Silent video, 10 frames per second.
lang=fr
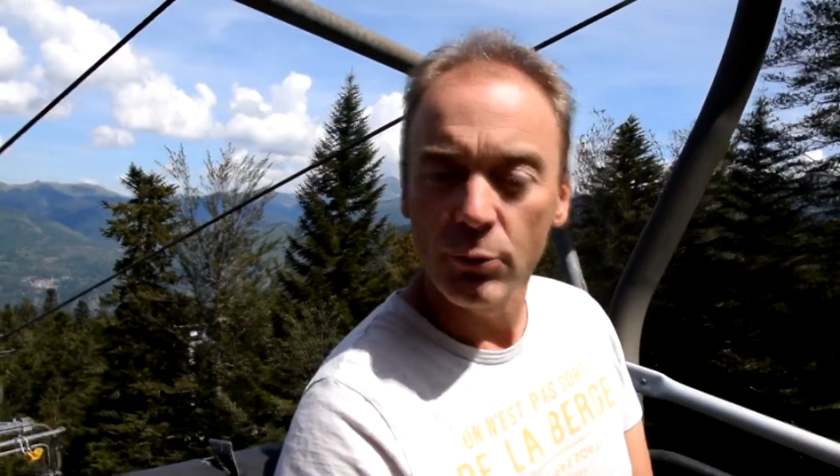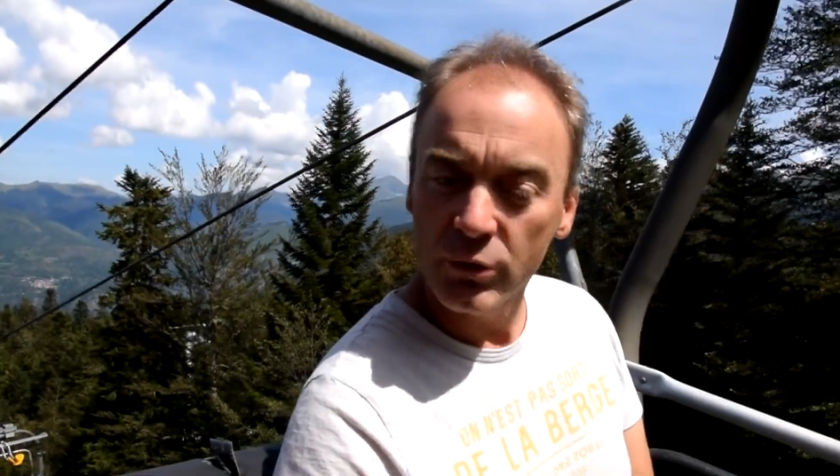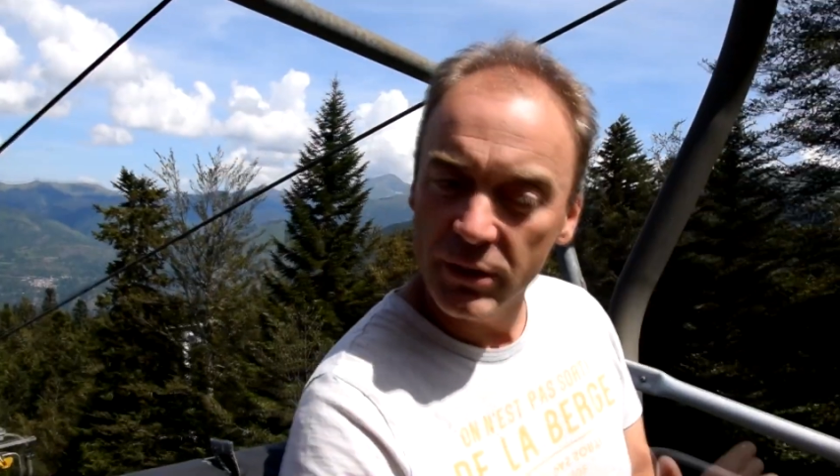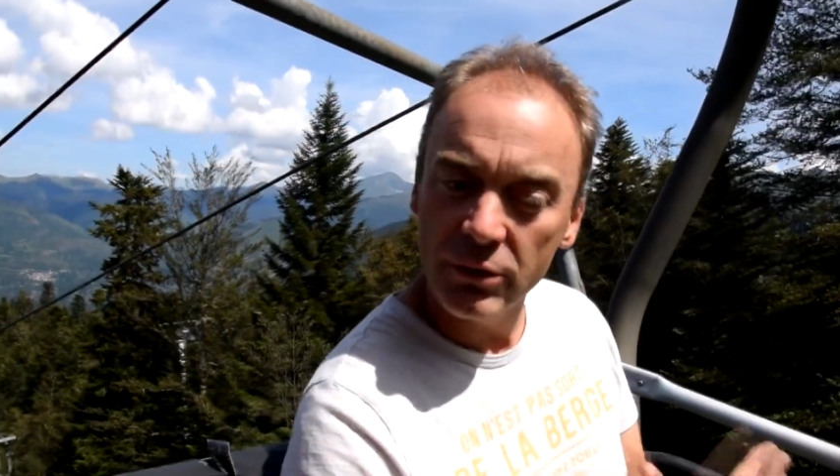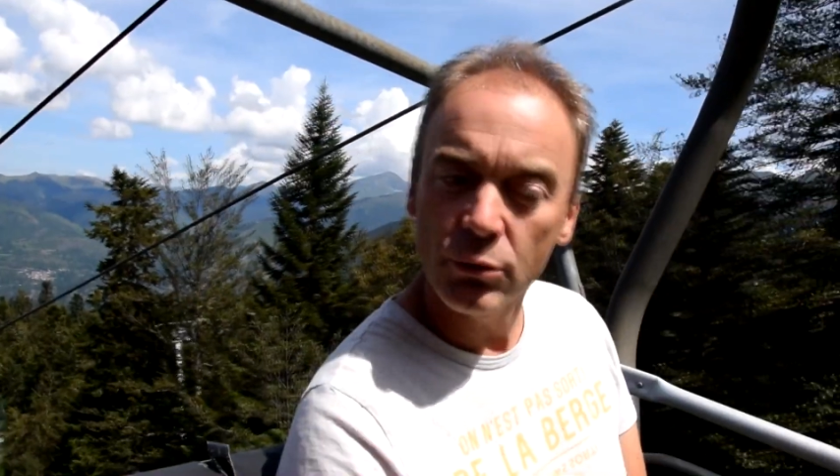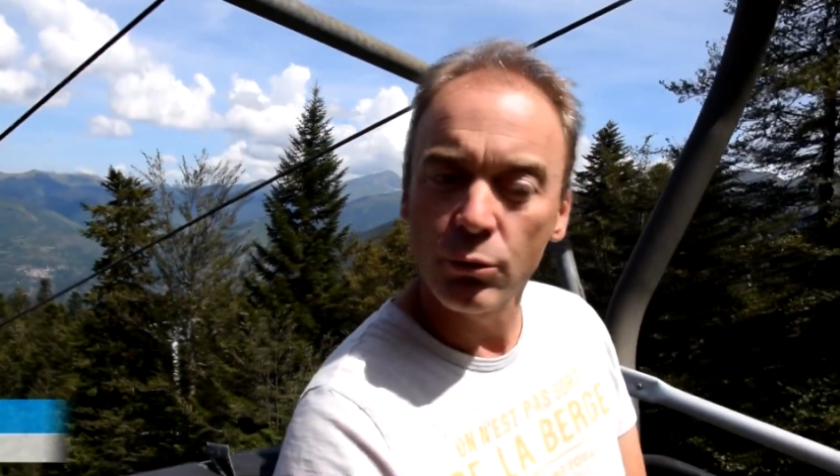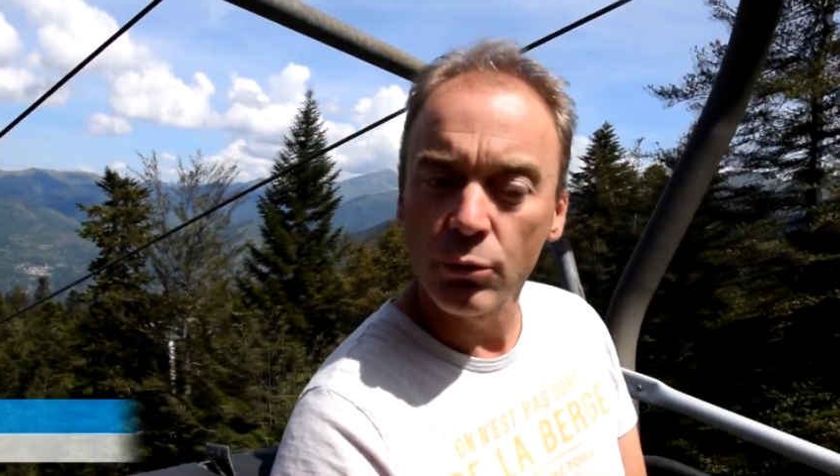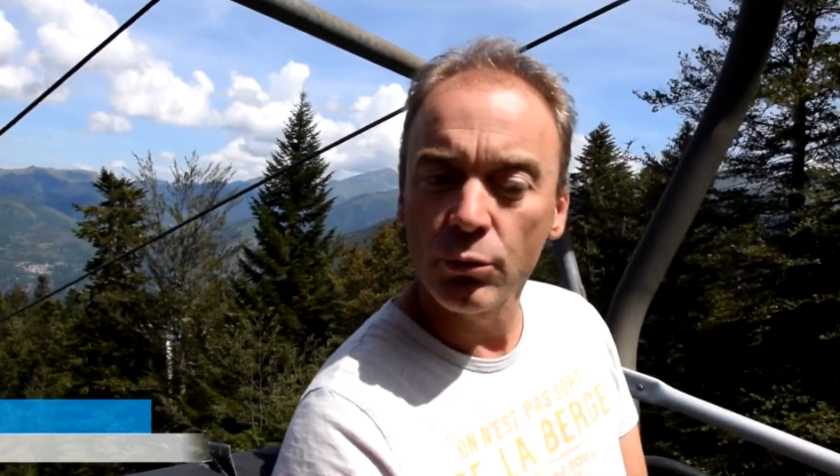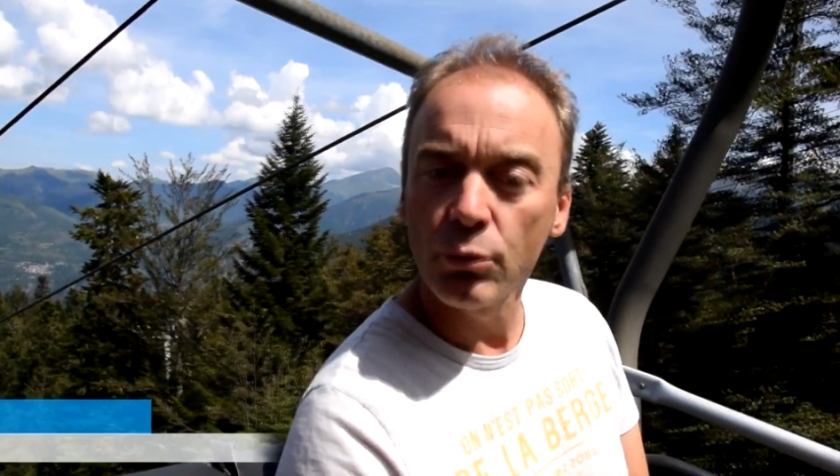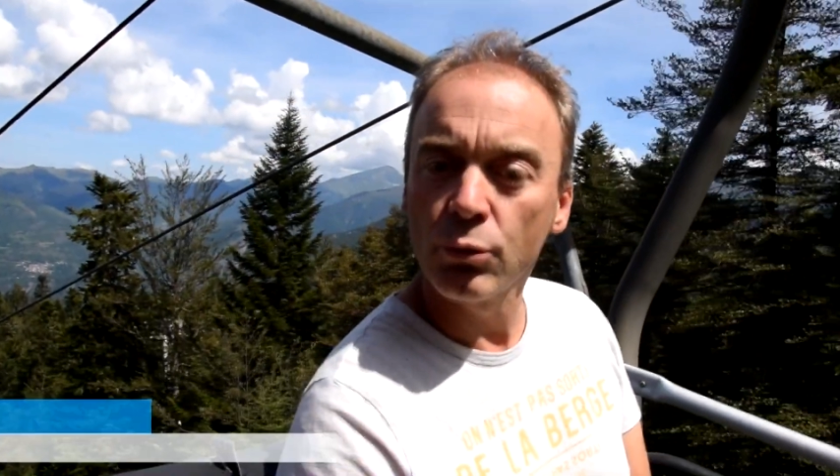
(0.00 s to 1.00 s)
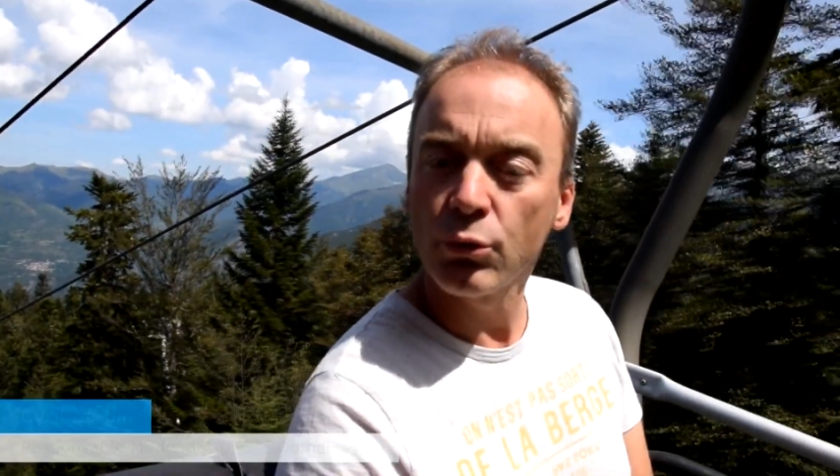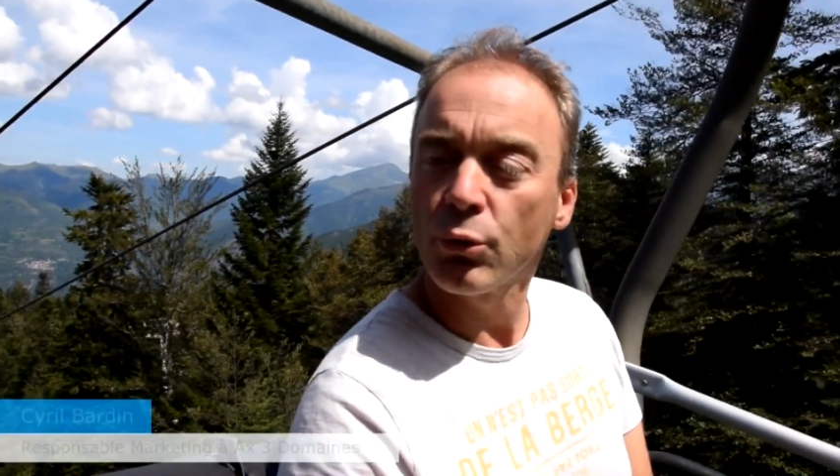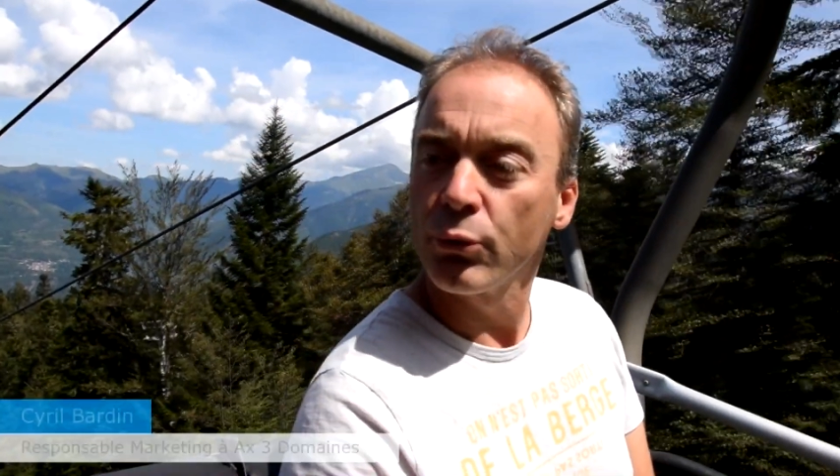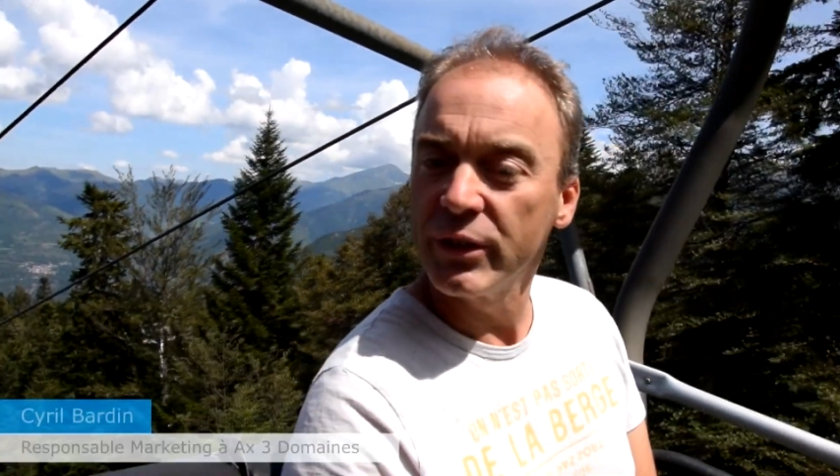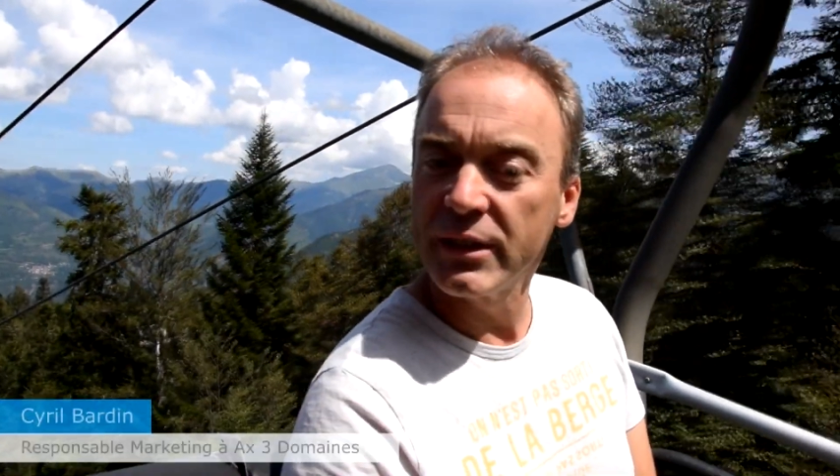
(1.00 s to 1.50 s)
Donc c'est ce qu'on
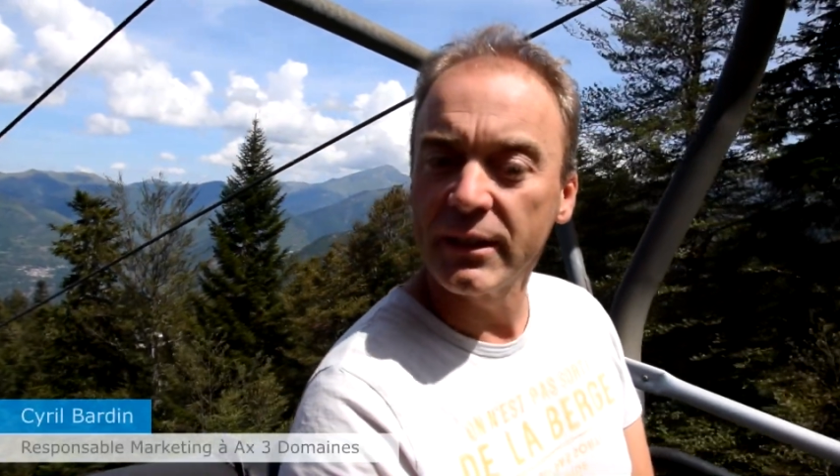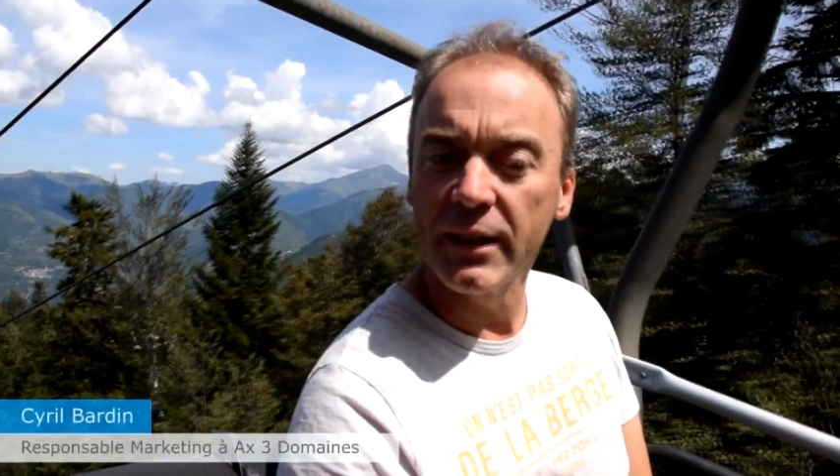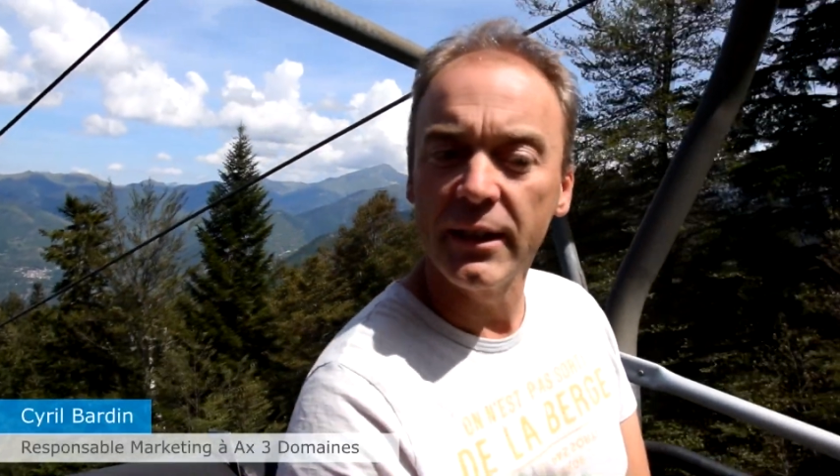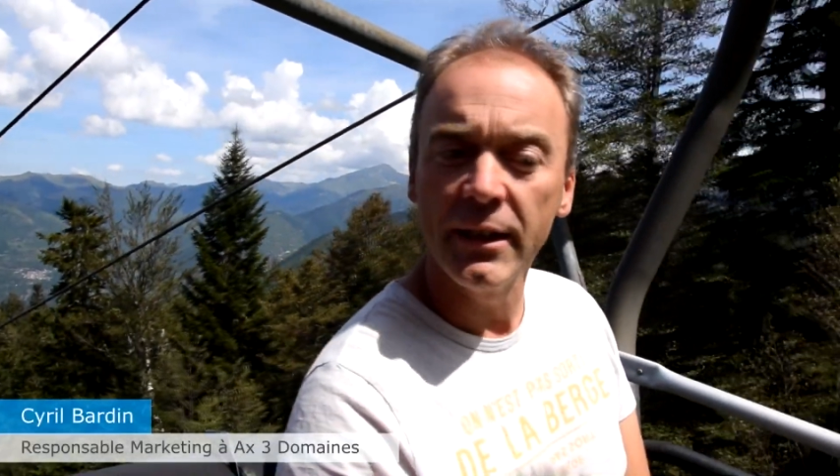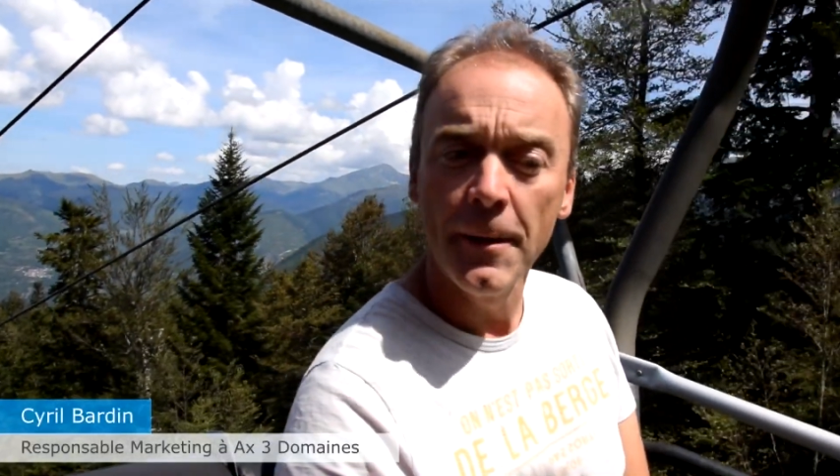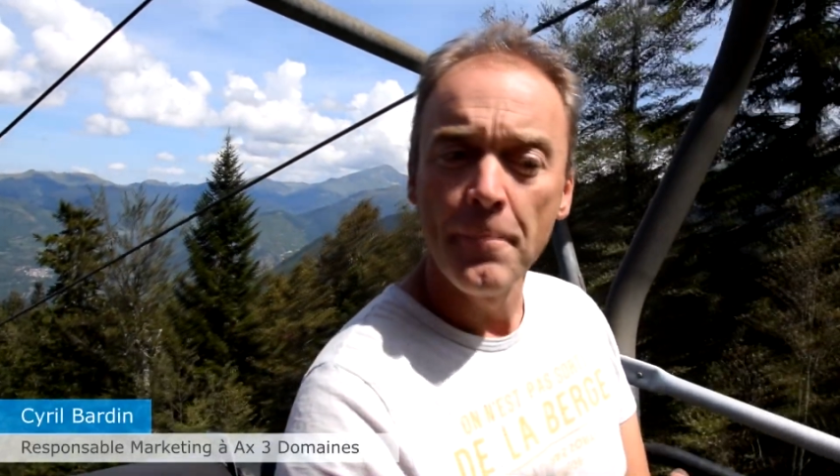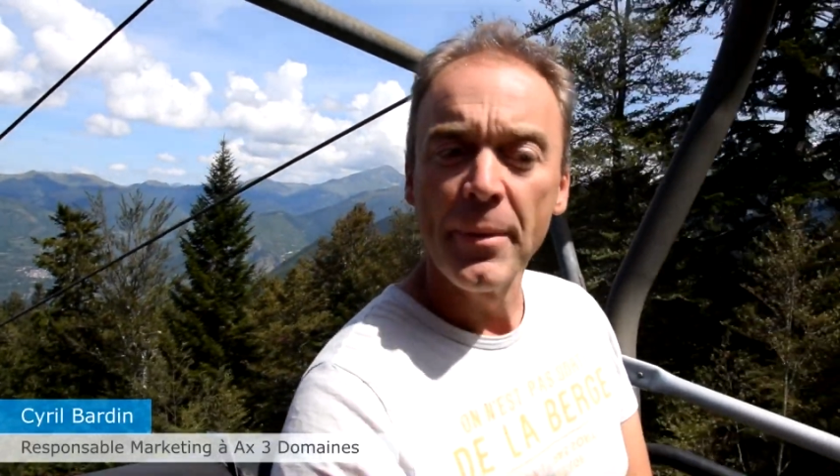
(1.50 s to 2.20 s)
fait cette année.